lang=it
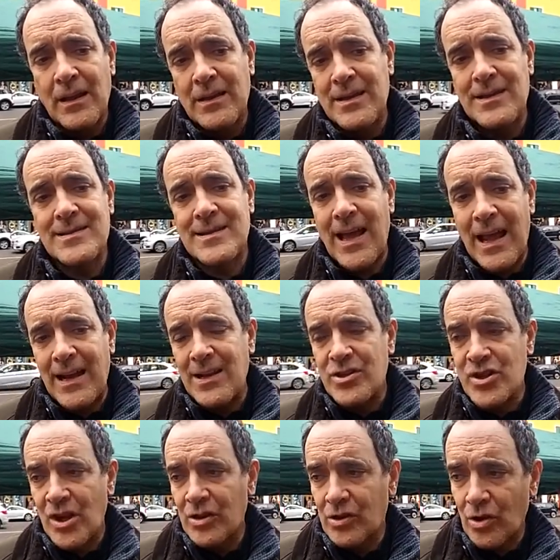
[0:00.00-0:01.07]
chi sta nel
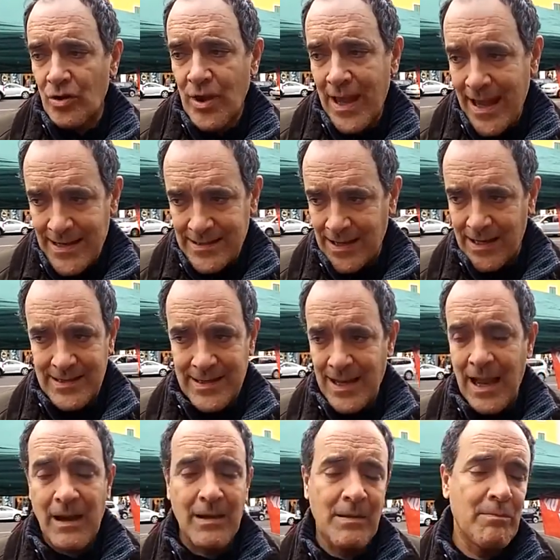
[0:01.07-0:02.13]
centrodestra
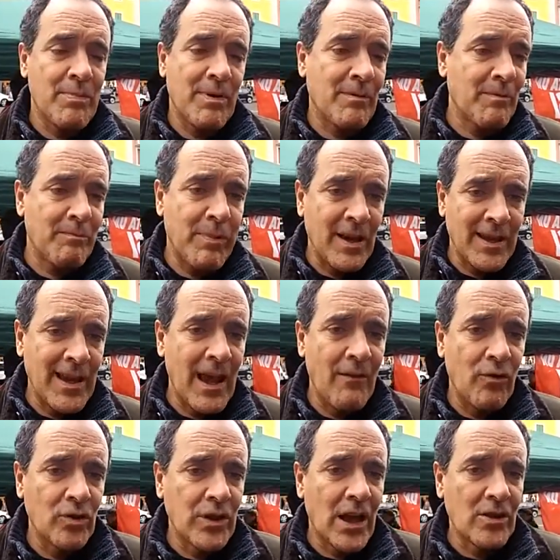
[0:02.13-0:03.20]
sia per chi ha
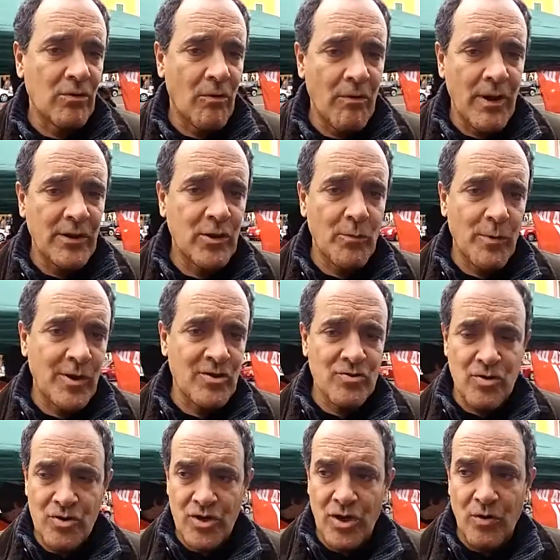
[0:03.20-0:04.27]
votato Movimento
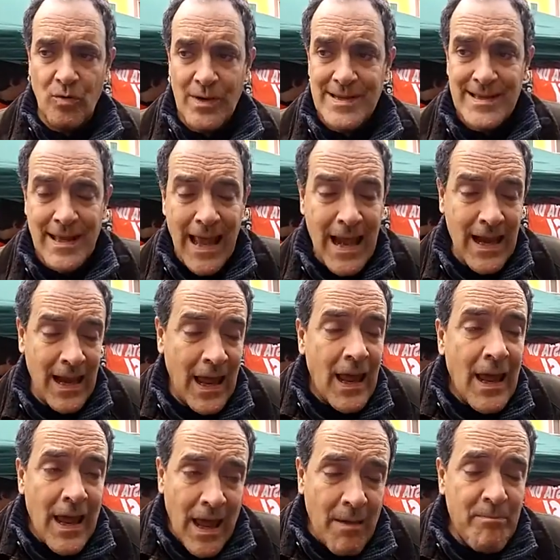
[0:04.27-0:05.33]
5 Stelle
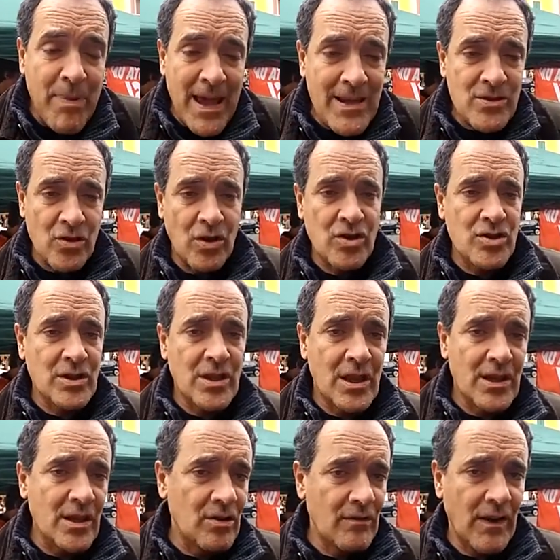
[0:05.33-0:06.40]
e penso che i
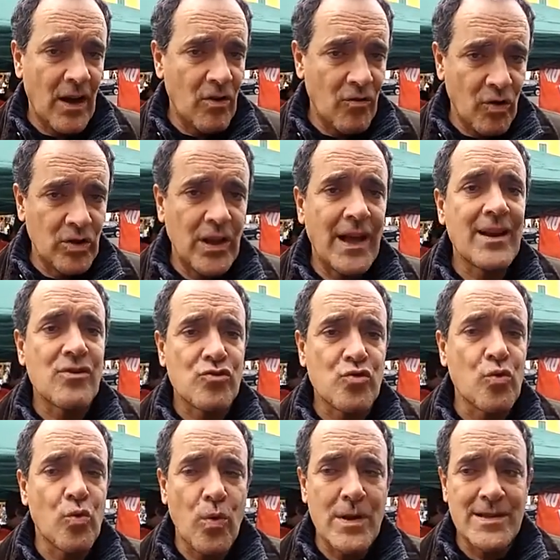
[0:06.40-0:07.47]
cittadini dovranno votare
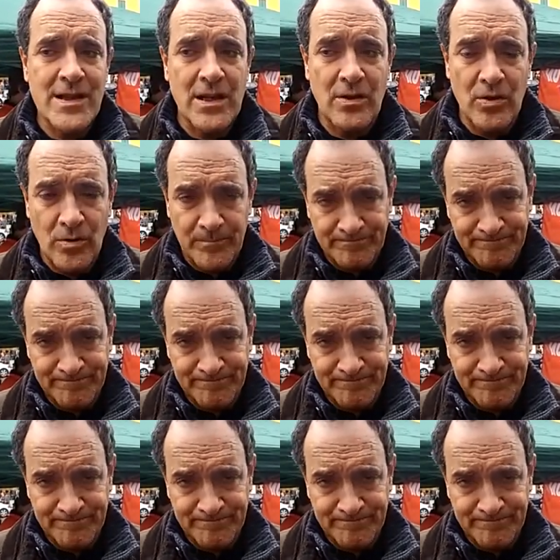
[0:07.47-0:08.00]
sul quesito.